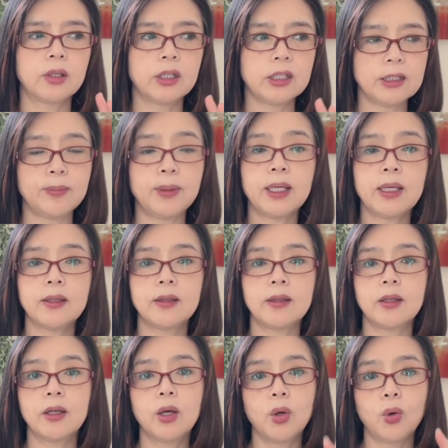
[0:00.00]
里边
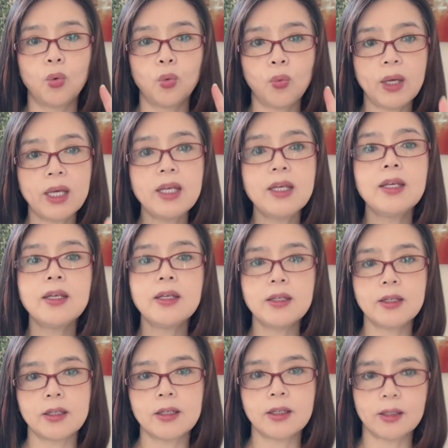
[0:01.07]
唯一
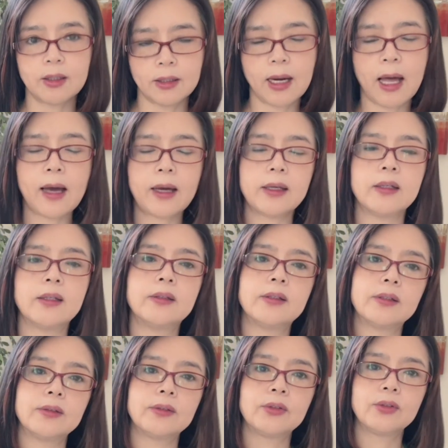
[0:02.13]
一个拉黑的人，
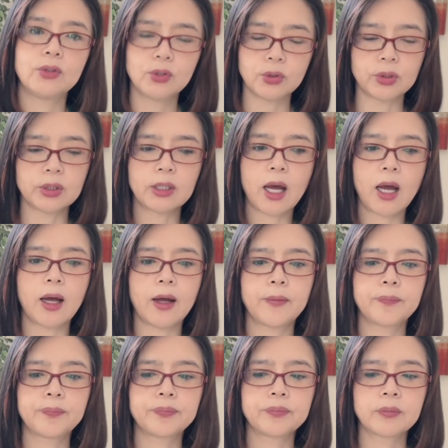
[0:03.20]
就是他。
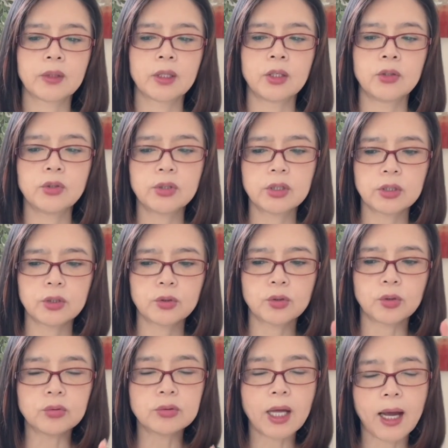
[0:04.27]
就是
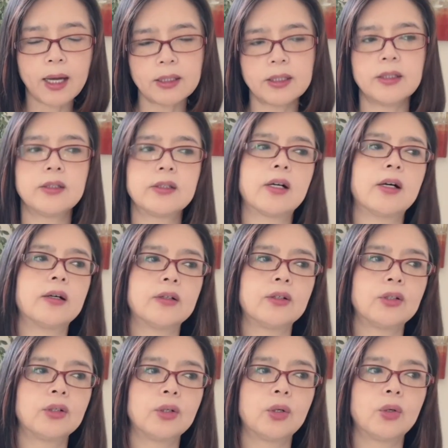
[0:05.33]
从他身上，
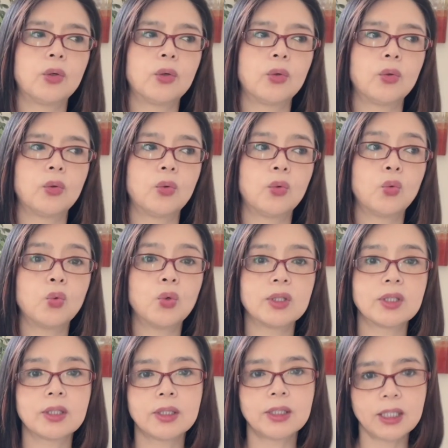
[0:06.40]
我
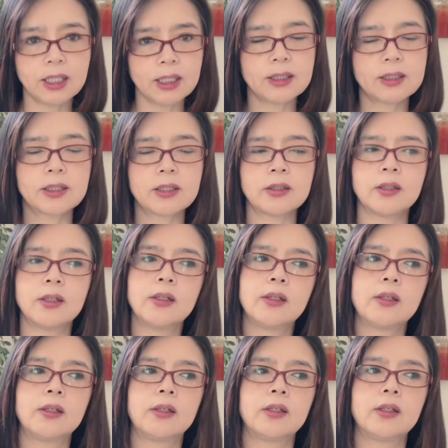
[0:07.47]
是第一次
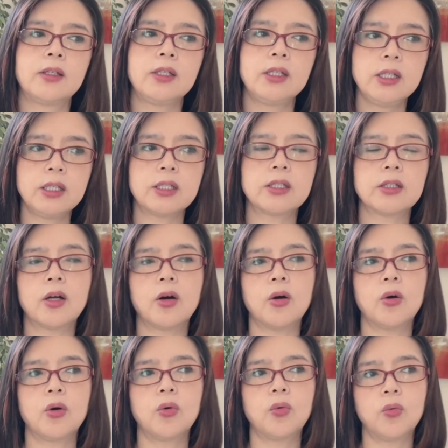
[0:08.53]
意识
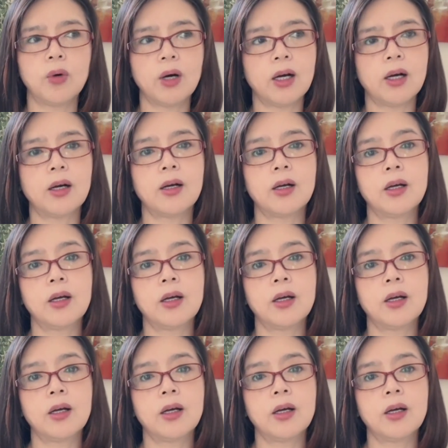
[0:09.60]
到哇，